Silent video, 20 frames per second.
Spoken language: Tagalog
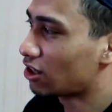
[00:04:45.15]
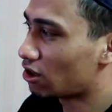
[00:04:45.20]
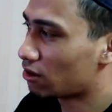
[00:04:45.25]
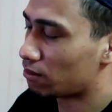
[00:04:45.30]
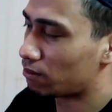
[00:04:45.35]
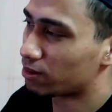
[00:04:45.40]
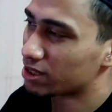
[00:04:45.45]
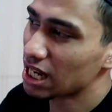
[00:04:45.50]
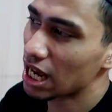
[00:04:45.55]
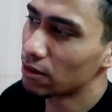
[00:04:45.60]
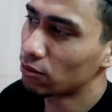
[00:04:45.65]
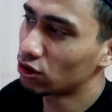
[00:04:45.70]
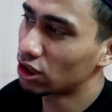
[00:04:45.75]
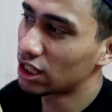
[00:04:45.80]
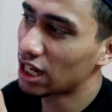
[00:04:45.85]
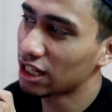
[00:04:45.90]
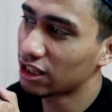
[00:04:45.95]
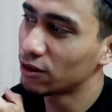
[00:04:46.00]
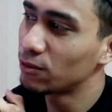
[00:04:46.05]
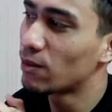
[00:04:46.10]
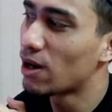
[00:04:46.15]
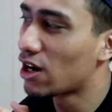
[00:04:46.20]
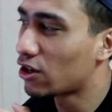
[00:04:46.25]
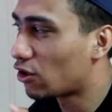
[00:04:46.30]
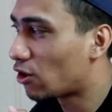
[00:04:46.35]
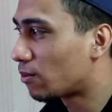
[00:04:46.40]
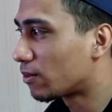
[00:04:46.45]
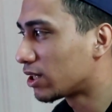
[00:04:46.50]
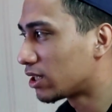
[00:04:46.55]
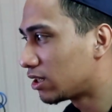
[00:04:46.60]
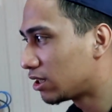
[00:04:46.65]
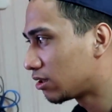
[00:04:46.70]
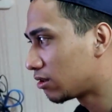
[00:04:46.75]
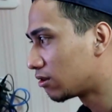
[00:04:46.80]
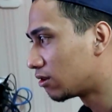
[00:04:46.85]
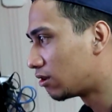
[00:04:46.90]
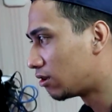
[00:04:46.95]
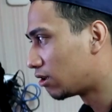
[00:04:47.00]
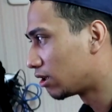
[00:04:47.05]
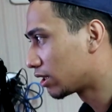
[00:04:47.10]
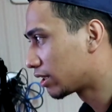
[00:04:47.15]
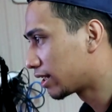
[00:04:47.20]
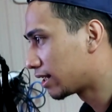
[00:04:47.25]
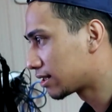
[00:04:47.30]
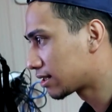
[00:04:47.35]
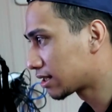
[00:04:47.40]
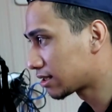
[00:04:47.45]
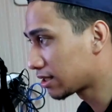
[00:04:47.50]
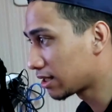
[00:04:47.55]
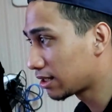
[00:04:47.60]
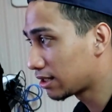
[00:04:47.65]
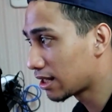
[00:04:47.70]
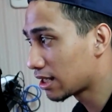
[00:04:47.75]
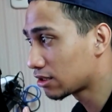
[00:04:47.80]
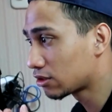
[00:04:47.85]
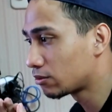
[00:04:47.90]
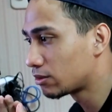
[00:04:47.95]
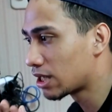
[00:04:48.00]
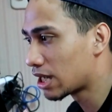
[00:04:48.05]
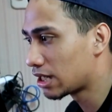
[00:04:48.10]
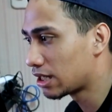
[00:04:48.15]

So, basahin muna natin mga comment dito, okay guys. Kasi, like to be